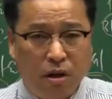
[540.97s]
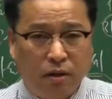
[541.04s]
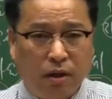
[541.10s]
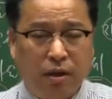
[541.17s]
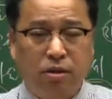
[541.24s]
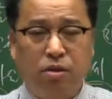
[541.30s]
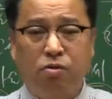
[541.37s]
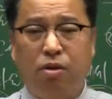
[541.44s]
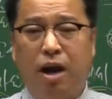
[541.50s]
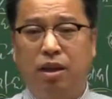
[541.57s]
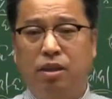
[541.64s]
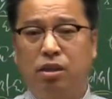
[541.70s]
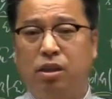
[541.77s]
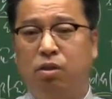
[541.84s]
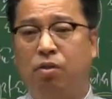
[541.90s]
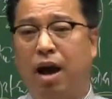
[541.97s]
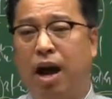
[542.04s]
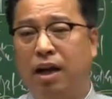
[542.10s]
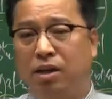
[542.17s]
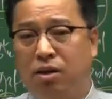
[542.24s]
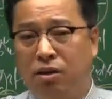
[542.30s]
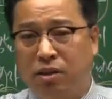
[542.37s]
대전광역시,
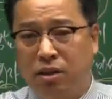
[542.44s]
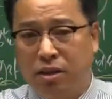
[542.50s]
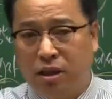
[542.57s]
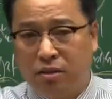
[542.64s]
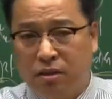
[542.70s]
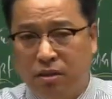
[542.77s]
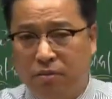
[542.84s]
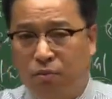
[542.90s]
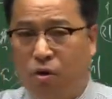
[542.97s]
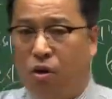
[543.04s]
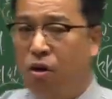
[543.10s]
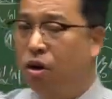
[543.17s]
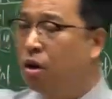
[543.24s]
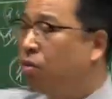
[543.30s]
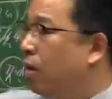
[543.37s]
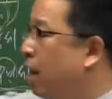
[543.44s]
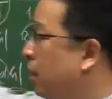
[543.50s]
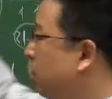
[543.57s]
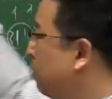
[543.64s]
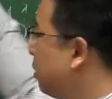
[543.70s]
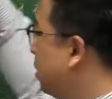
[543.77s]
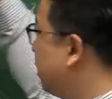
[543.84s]
광역시에서는 뭐
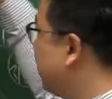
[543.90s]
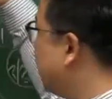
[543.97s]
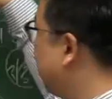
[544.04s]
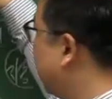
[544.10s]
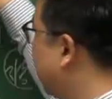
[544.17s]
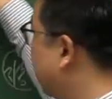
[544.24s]
광역시세가